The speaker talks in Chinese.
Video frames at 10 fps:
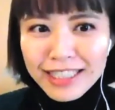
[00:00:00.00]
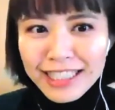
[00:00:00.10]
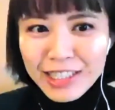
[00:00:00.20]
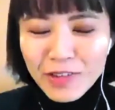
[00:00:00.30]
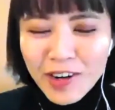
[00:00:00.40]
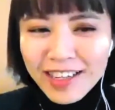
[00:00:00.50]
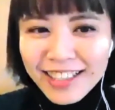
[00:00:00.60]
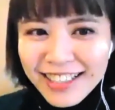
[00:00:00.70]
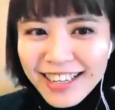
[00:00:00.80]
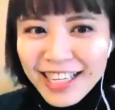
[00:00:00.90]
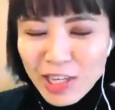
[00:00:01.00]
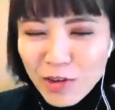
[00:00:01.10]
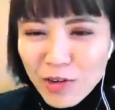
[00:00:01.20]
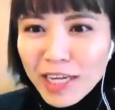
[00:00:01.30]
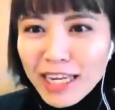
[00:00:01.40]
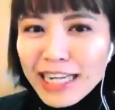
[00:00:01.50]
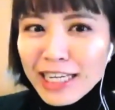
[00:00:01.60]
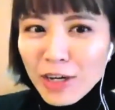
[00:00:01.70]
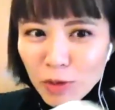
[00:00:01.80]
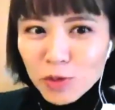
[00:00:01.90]
请问你遇到他的
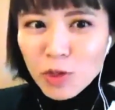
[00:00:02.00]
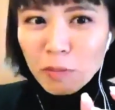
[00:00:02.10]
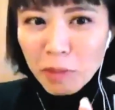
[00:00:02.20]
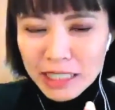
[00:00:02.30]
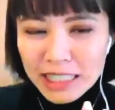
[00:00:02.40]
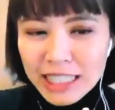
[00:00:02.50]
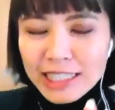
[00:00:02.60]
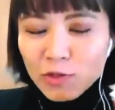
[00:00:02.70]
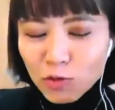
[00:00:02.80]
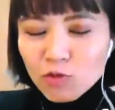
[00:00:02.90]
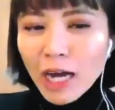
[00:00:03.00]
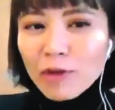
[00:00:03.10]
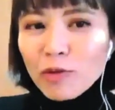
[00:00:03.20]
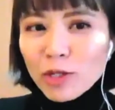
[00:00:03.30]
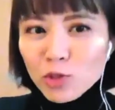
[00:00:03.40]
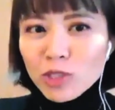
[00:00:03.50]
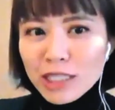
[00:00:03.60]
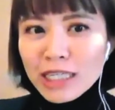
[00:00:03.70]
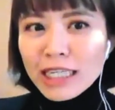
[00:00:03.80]
工作本身是无法远距的人，你